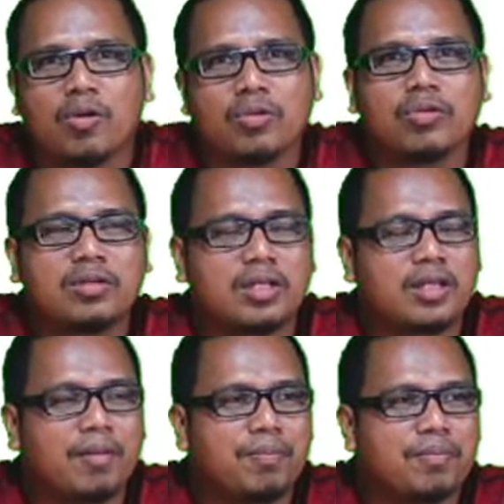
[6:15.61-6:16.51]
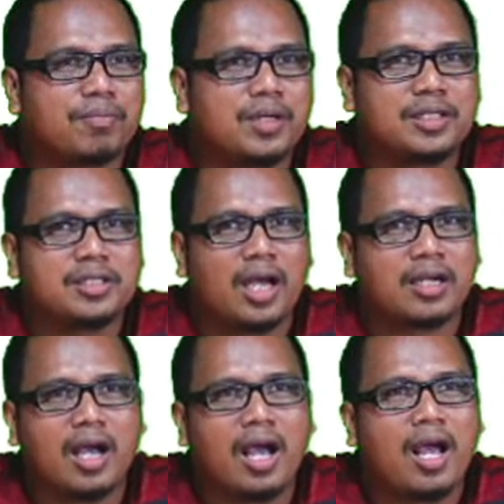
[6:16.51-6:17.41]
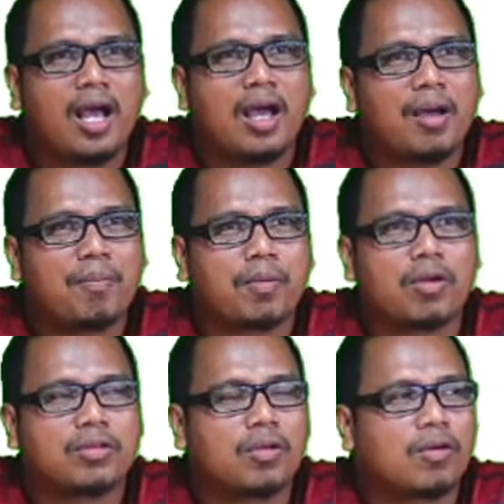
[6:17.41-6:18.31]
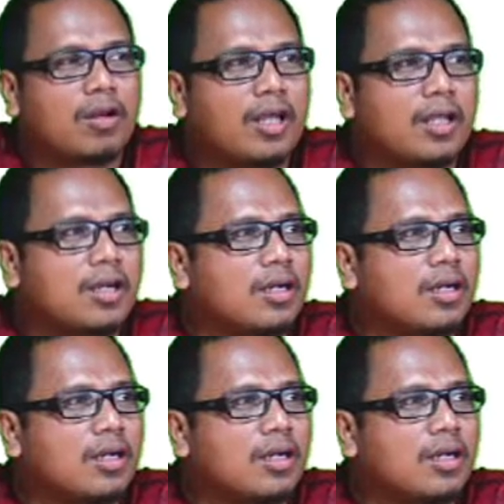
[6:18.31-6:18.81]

untuk tetap menjaga protokoler